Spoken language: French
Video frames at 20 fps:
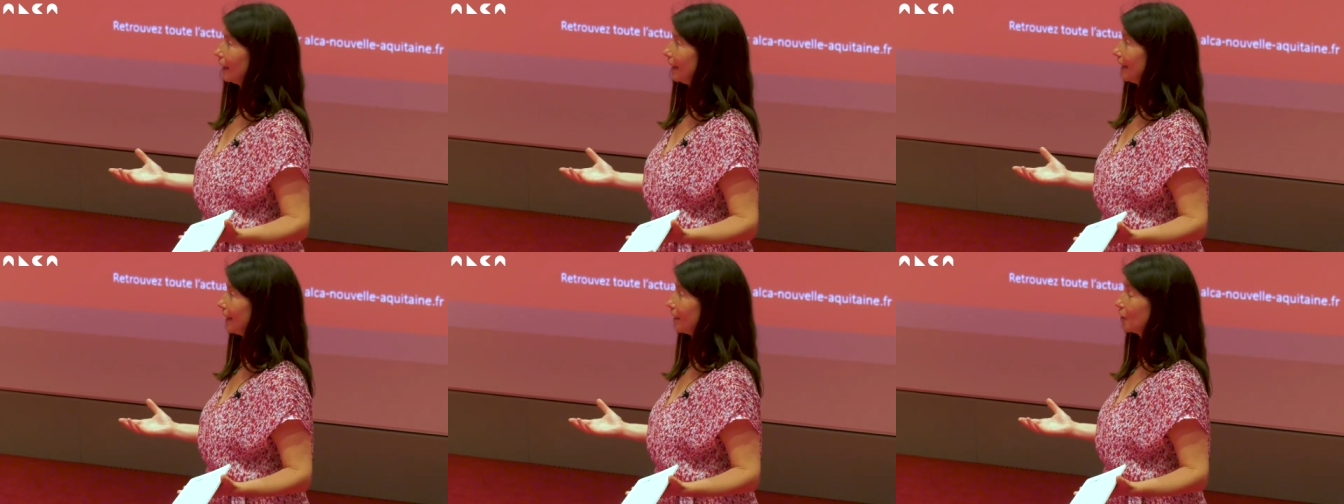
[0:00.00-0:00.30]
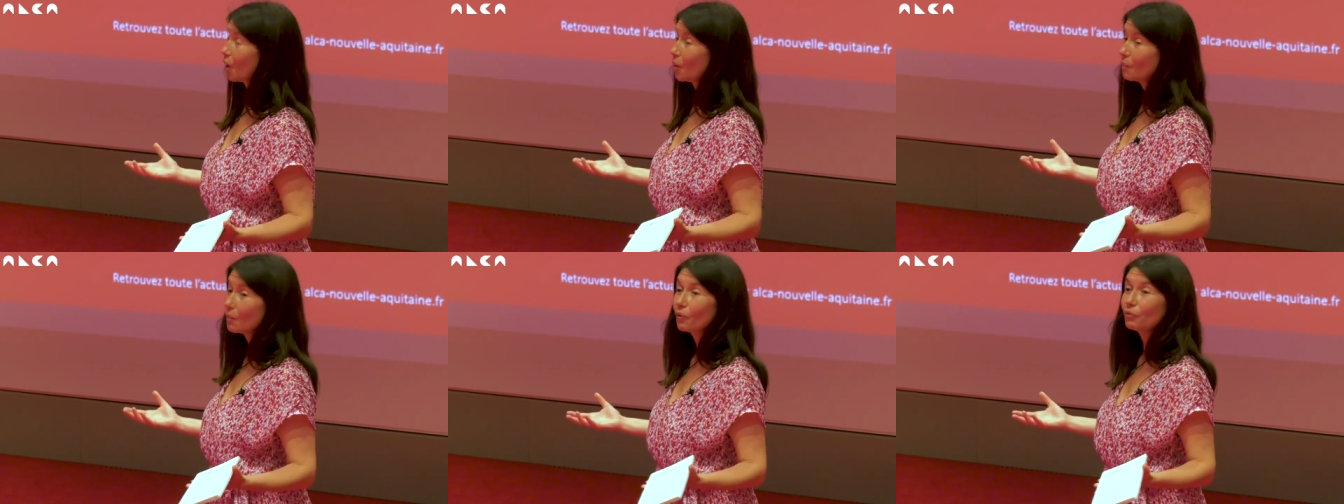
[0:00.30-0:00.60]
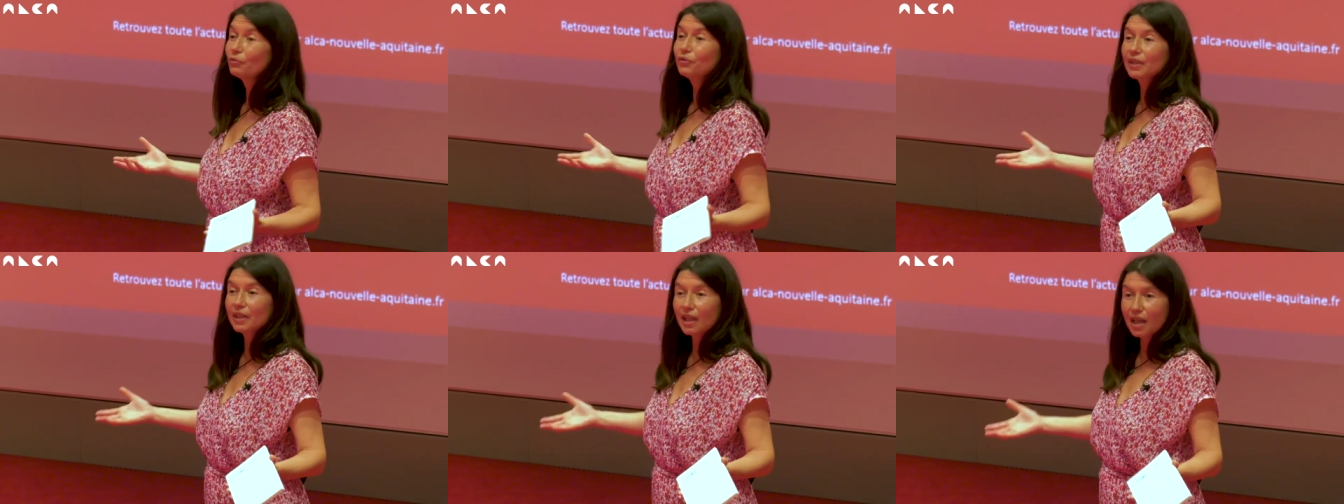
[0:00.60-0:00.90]
Et comment
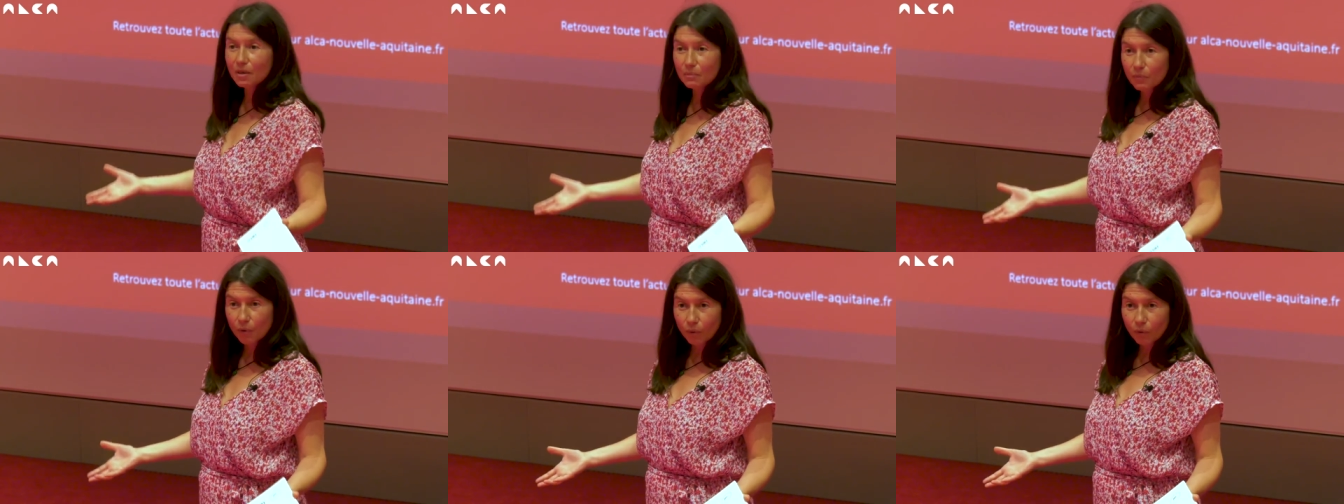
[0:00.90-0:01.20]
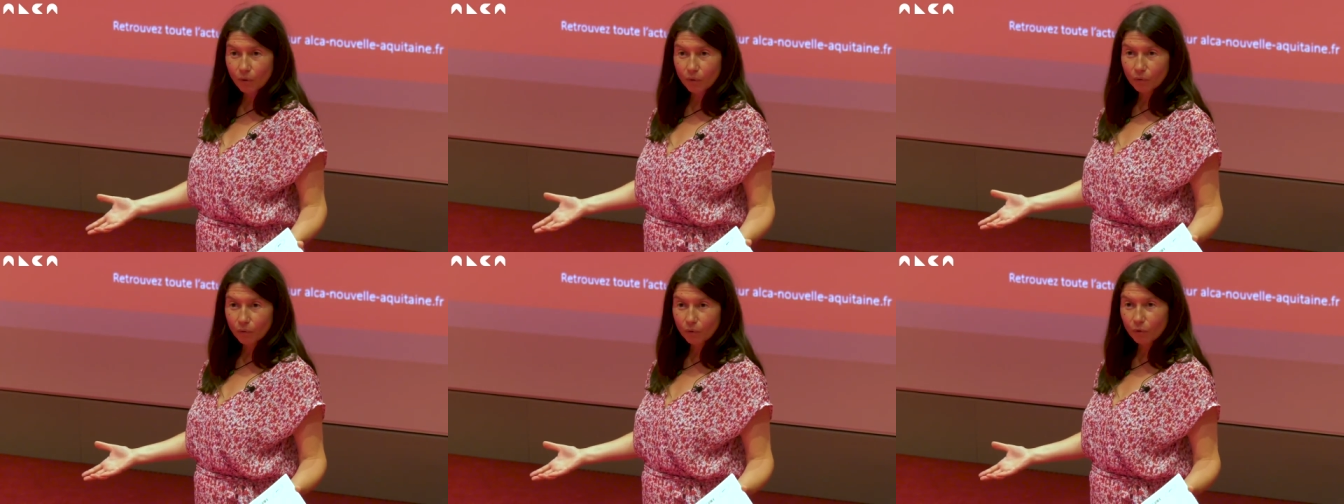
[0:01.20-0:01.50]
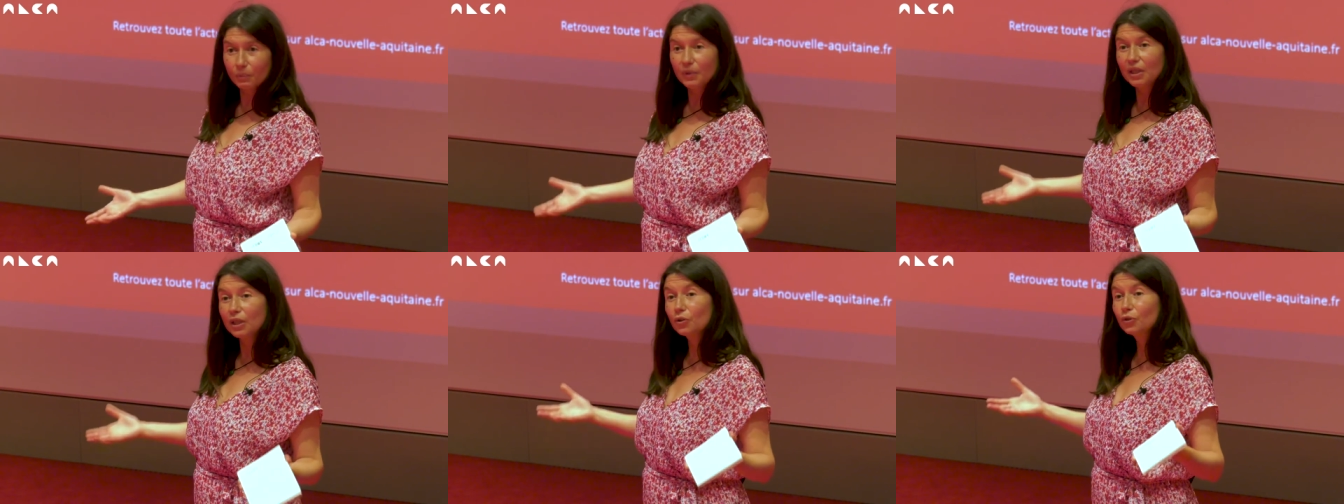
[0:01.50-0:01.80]
finalement,
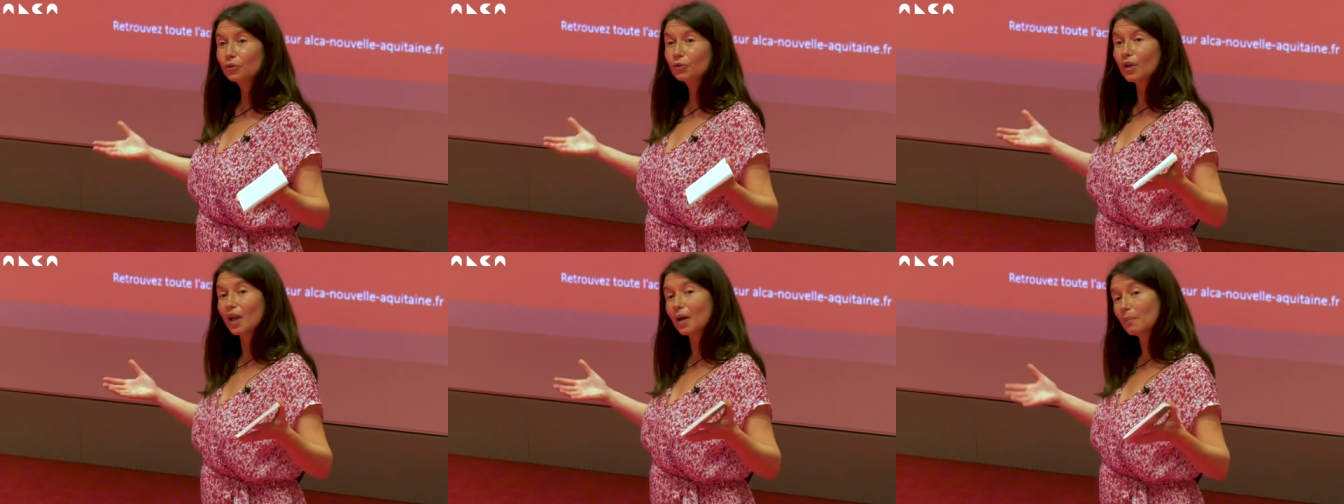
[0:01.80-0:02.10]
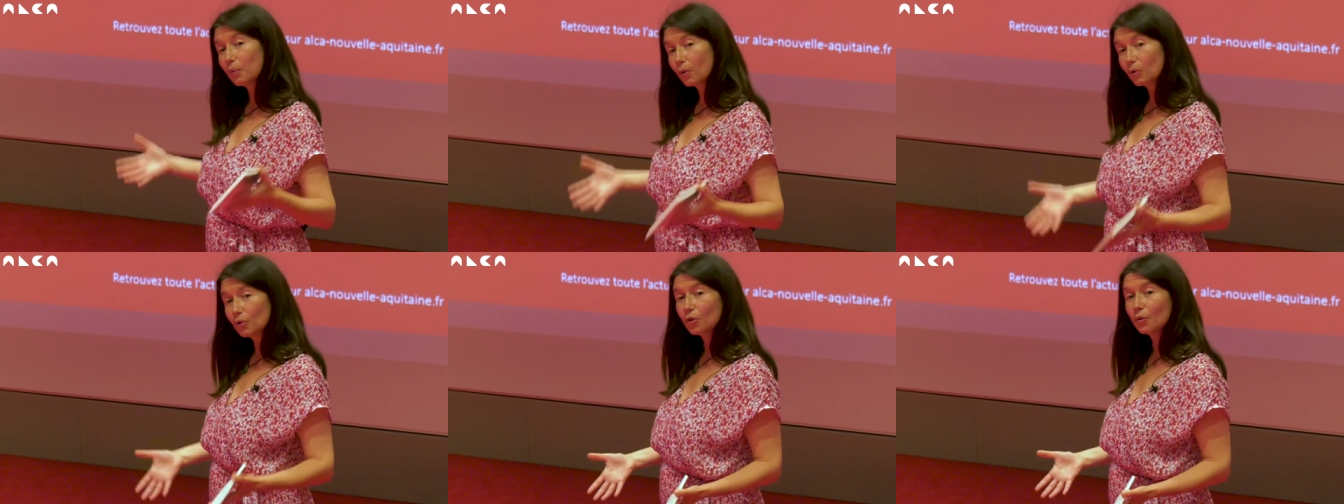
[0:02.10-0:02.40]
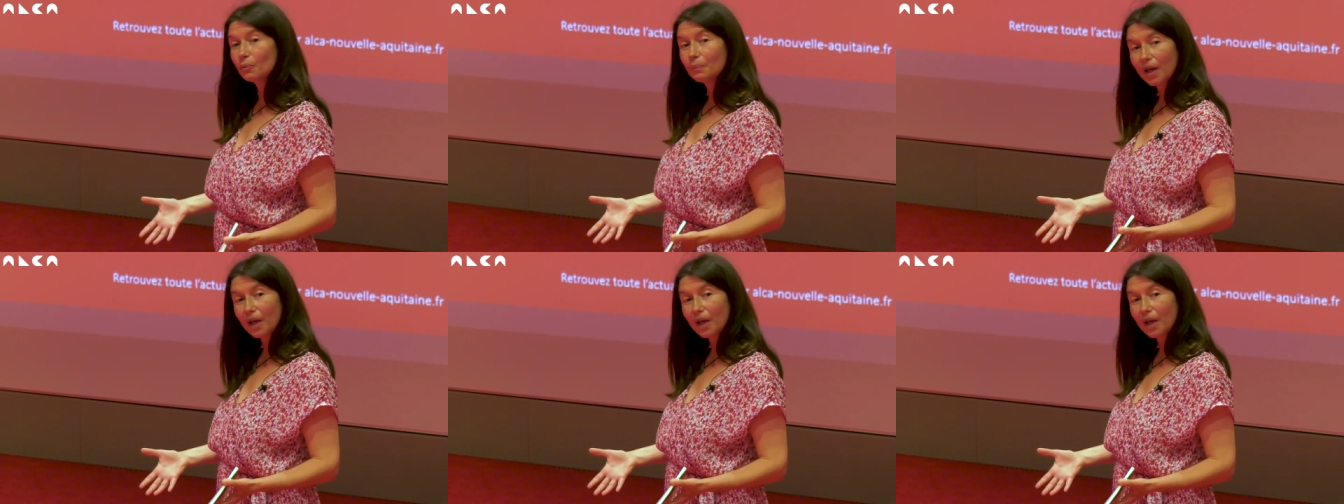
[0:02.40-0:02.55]
au milieu de la banlieue